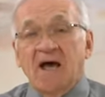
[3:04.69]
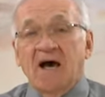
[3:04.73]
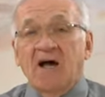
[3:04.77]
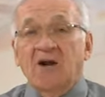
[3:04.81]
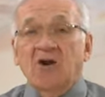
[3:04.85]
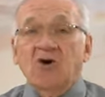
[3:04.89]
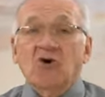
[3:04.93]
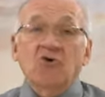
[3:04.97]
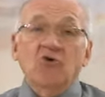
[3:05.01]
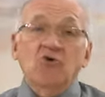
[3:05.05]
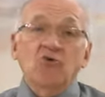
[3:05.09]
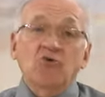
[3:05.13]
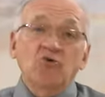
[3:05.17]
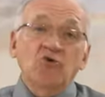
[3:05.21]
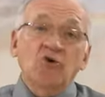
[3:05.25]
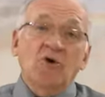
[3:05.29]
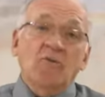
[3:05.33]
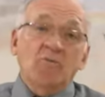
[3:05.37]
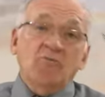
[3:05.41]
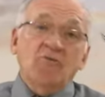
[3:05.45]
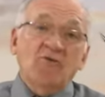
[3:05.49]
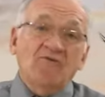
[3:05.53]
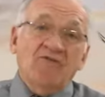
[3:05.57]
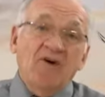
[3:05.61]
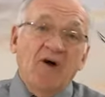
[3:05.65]
alors nous ne
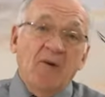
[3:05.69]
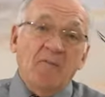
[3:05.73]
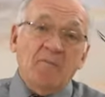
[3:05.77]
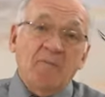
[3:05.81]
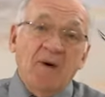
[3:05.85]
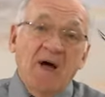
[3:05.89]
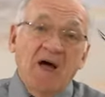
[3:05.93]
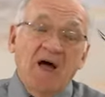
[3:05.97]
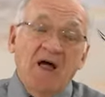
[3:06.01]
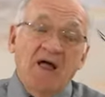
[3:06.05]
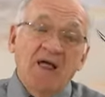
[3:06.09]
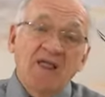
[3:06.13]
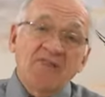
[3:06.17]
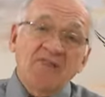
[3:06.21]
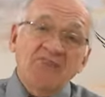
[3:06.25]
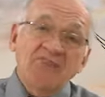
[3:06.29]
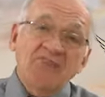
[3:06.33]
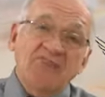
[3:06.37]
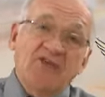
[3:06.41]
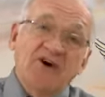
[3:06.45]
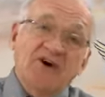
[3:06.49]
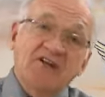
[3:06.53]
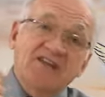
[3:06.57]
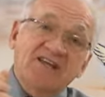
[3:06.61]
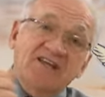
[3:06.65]
pouvons pas
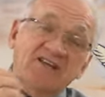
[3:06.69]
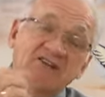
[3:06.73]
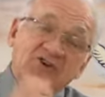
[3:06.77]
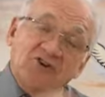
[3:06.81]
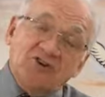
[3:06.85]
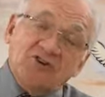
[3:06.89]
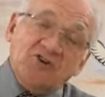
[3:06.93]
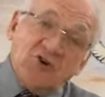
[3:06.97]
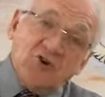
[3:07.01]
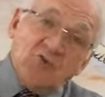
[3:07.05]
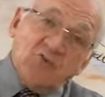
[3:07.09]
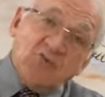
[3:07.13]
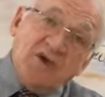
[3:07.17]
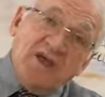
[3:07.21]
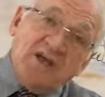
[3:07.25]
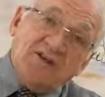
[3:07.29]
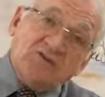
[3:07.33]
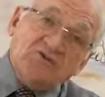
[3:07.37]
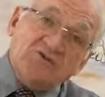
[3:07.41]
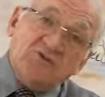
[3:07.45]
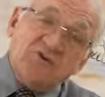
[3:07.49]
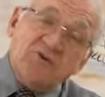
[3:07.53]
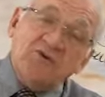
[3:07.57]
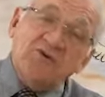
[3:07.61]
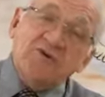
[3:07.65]
donner notre oui à
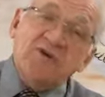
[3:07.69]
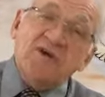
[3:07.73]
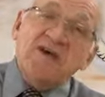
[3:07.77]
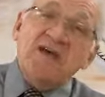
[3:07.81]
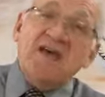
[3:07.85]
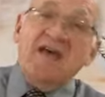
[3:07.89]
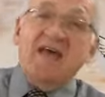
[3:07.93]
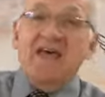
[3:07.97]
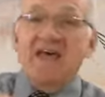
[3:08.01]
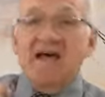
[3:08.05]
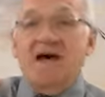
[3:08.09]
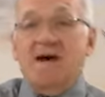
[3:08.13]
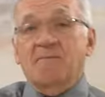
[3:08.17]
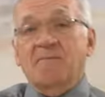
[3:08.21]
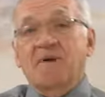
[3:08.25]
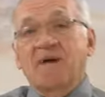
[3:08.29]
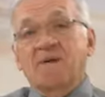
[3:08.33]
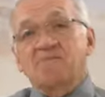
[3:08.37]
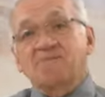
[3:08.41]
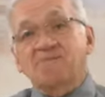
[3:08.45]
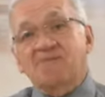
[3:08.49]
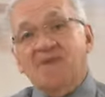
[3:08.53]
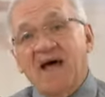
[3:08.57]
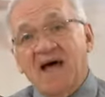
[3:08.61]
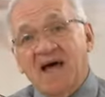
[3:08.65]
Dieu et en
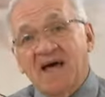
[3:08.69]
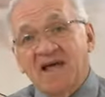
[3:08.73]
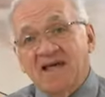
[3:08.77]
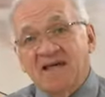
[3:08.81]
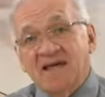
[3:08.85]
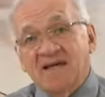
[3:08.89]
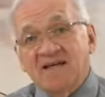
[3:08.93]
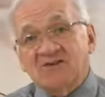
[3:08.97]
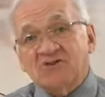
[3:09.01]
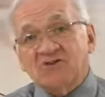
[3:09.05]
même temps